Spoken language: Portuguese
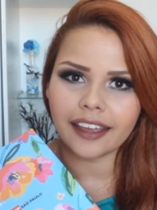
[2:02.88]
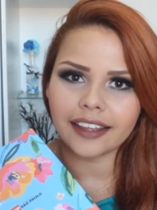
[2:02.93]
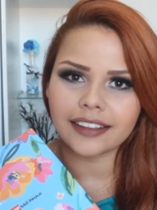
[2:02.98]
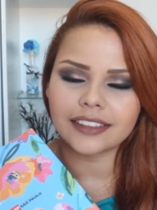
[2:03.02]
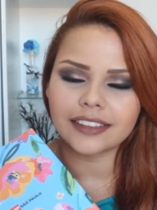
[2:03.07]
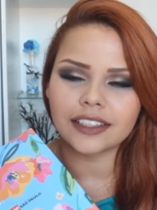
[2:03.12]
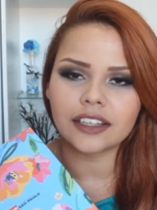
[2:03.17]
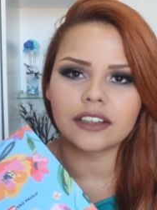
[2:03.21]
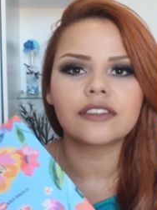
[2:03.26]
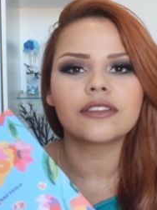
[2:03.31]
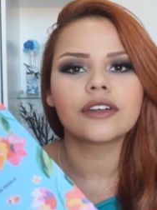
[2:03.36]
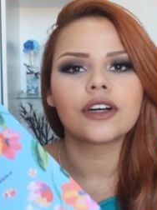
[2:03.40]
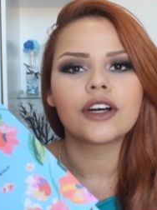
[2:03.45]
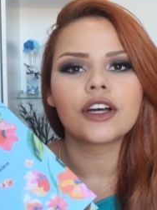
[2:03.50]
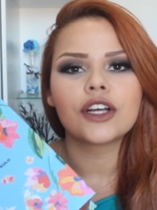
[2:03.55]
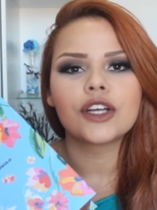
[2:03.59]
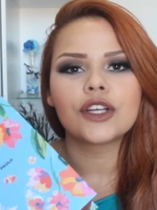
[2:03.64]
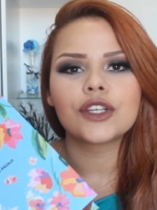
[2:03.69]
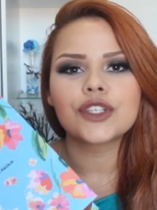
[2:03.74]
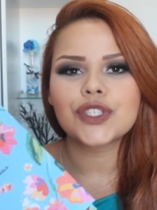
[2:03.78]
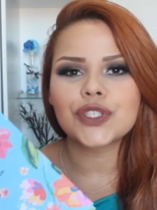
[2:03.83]
Então,
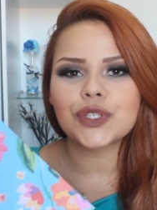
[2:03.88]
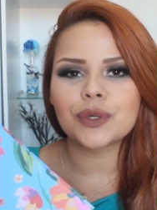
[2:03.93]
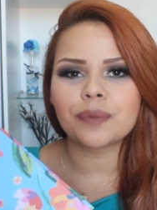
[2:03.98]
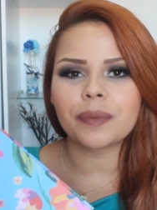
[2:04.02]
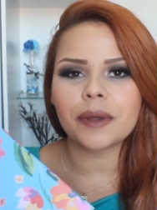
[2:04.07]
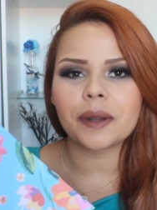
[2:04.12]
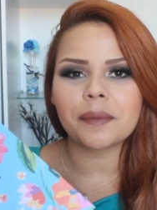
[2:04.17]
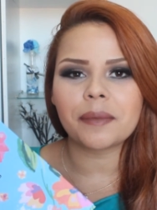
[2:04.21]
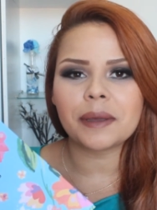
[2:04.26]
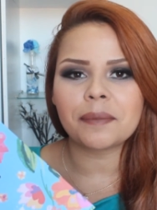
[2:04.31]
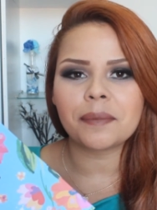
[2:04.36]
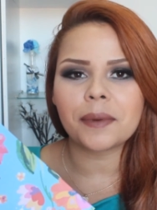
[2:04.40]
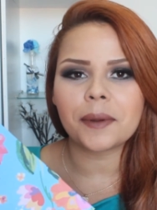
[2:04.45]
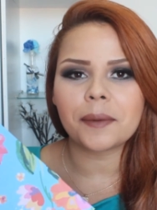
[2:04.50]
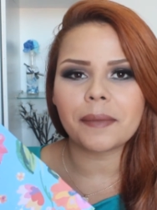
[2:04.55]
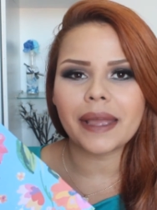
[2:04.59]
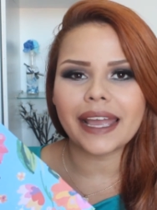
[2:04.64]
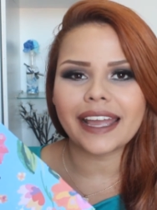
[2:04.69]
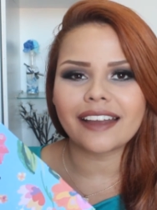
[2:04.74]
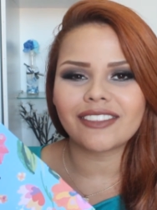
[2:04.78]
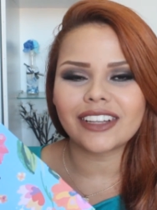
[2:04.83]
super, hiper,
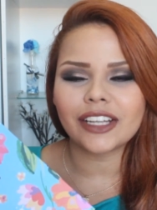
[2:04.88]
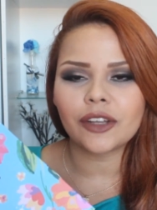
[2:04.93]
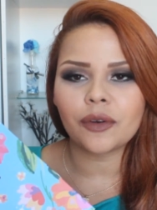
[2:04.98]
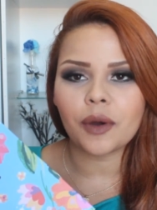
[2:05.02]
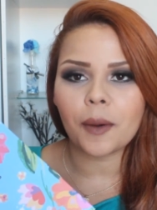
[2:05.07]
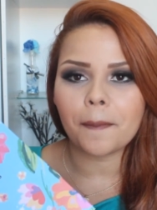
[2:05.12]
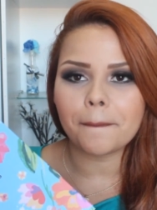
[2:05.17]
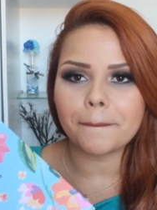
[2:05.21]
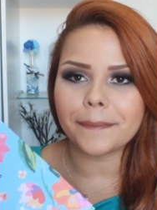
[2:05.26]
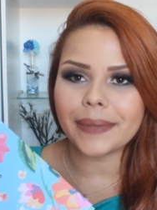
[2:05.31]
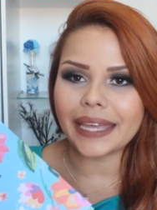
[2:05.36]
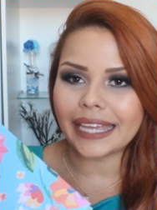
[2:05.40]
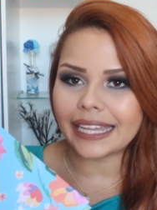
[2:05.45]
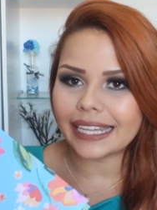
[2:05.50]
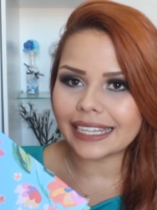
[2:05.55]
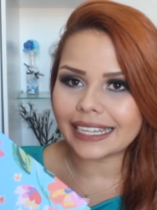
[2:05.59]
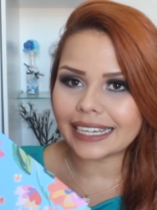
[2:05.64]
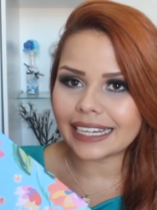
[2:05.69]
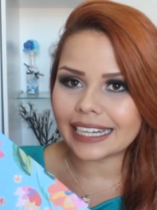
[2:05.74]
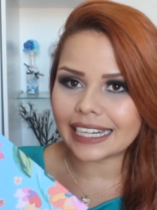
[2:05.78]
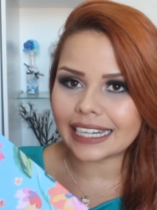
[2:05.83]
mega, valeu a
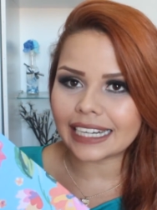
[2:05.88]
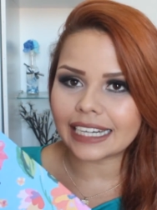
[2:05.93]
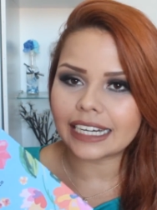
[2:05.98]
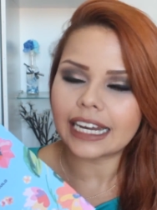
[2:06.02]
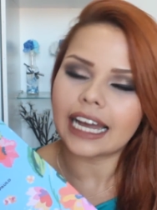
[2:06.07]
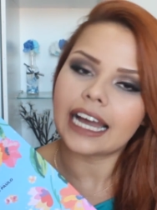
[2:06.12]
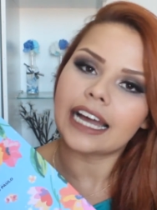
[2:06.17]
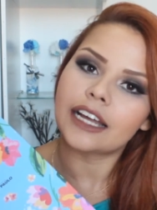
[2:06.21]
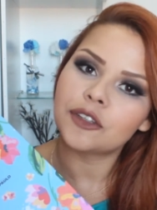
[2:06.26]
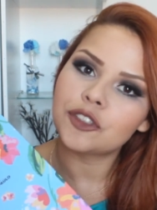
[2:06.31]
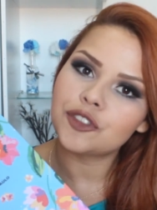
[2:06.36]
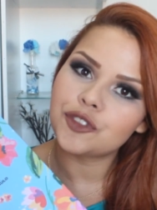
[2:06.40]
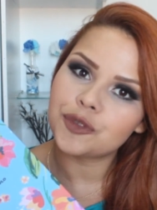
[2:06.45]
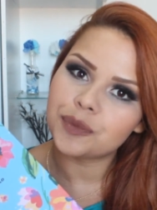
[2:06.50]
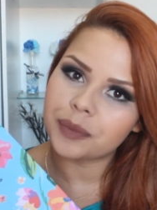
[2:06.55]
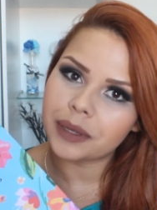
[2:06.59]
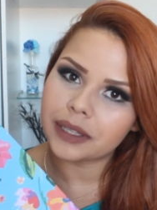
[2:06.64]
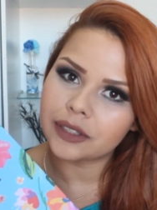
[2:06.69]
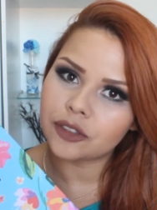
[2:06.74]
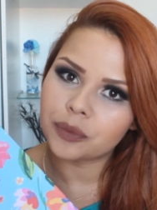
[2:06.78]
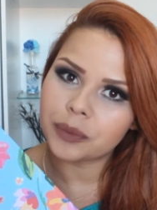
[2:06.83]
pena ah,
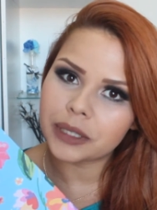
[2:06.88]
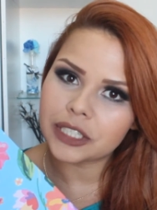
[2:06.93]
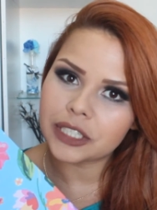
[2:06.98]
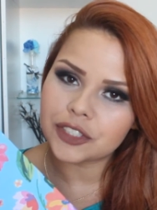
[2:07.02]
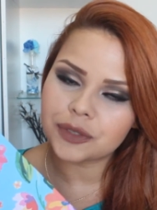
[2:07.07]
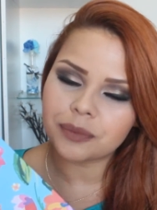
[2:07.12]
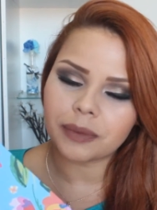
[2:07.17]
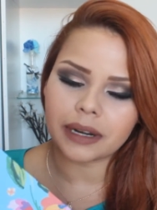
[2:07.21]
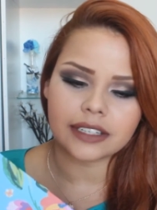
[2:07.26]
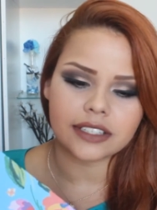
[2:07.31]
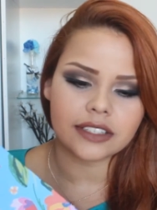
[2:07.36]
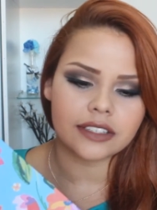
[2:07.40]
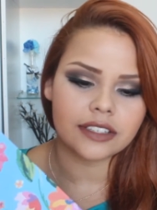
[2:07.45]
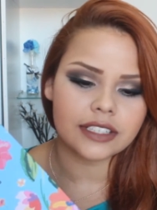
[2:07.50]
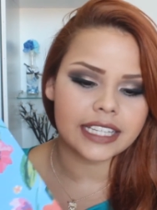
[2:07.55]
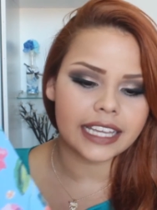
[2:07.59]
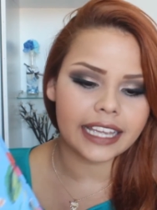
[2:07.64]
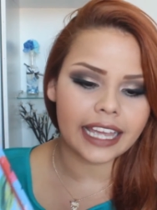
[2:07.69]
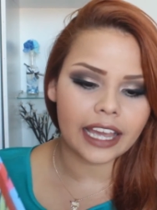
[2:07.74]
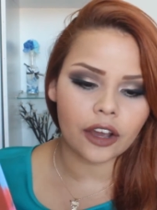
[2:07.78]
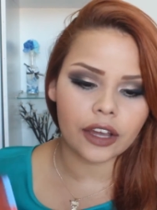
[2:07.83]
é do mês de março. Eu
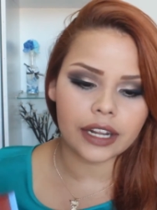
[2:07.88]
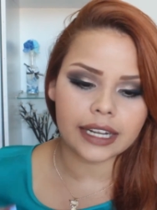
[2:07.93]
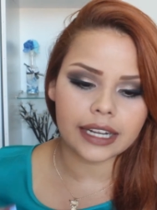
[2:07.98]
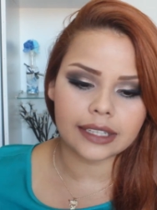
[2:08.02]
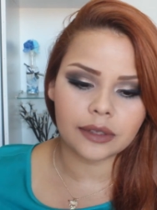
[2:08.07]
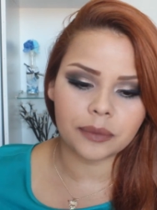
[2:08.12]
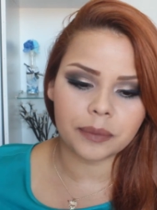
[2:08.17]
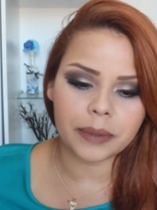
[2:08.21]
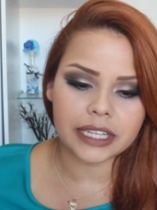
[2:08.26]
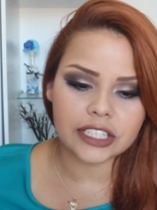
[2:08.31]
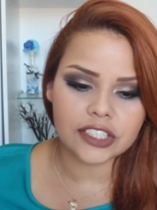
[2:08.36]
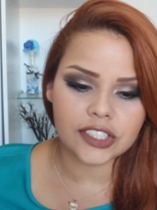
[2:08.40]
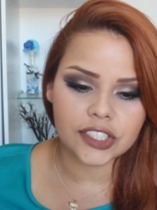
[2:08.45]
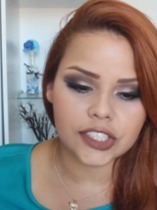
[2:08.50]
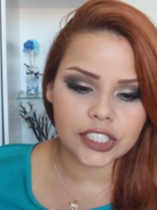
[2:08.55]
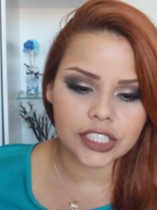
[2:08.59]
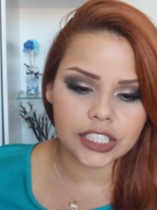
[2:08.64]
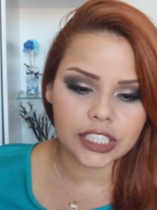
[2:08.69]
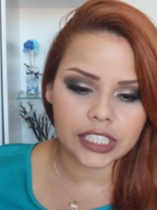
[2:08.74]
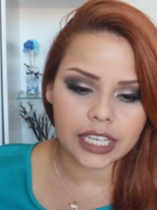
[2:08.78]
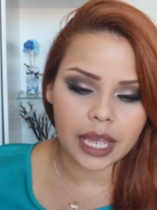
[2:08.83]
sei que agora é do
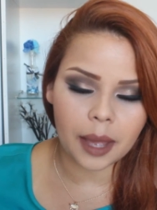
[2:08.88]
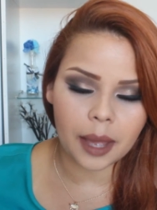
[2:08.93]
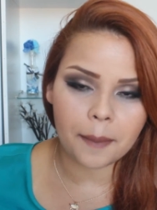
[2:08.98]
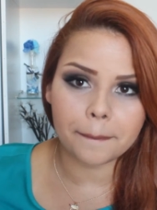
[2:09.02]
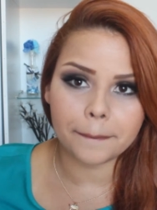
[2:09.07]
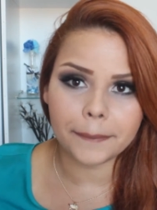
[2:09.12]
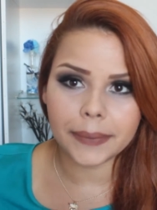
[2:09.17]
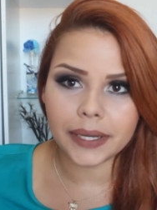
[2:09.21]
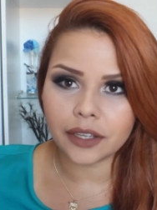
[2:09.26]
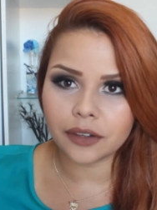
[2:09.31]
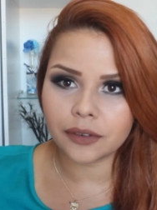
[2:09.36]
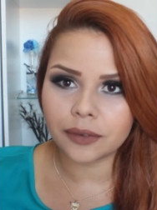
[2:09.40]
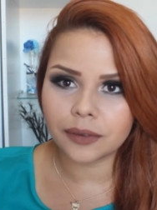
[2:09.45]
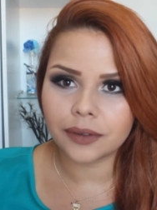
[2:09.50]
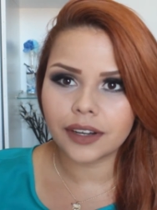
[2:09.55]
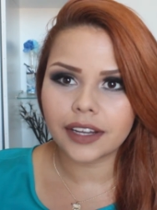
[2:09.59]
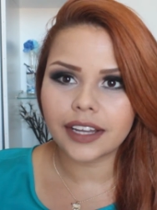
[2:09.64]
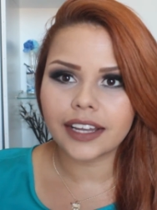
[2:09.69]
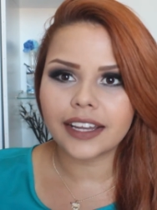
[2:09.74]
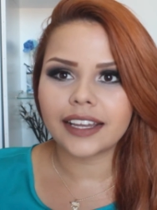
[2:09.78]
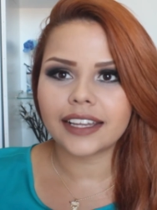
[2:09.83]
mês de abril,
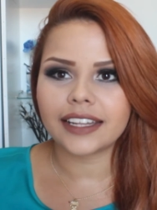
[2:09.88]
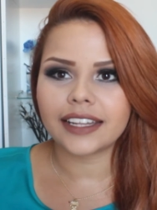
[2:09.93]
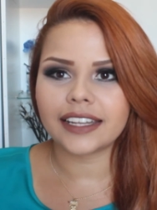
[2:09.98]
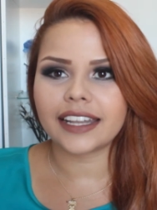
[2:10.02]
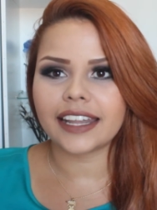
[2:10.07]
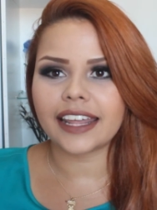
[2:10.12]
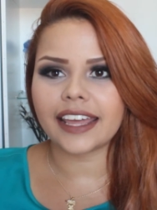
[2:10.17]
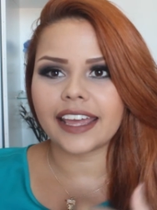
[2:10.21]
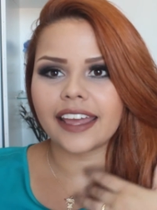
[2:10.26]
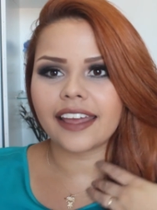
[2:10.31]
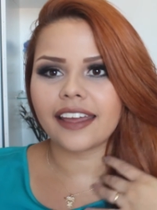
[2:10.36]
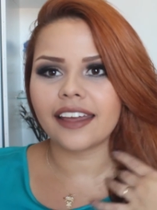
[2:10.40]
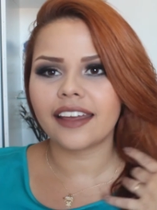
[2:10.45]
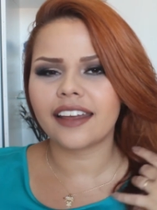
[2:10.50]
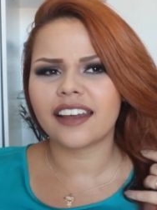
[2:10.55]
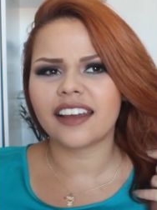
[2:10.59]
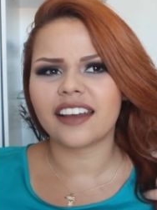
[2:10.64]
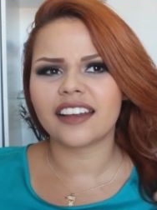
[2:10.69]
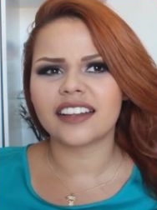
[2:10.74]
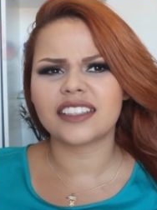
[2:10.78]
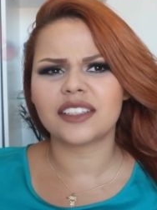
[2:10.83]
né?
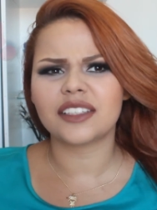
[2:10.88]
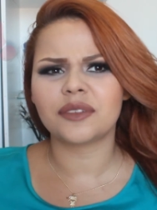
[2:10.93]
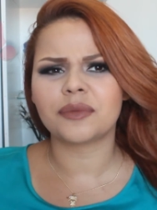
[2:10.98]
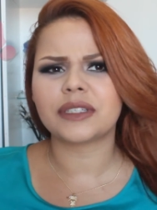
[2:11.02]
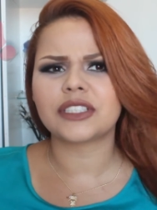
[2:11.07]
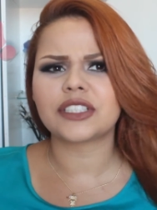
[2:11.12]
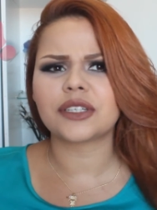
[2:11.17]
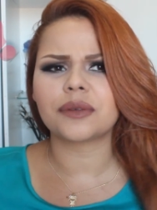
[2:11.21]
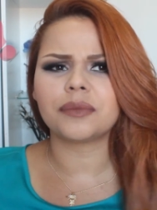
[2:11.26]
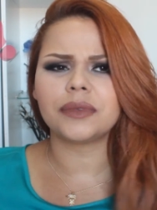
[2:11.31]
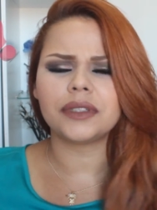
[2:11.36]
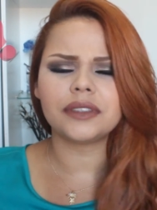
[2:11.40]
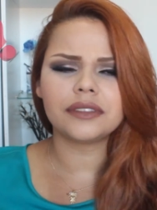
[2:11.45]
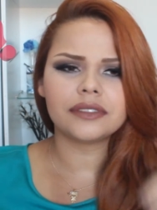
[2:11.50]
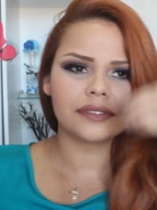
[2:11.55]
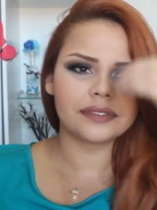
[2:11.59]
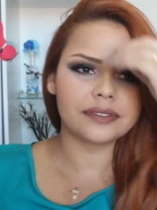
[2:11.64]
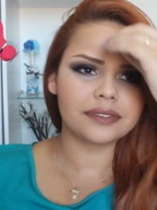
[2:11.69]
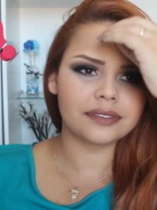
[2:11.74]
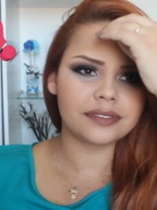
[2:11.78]
É do mês de abril?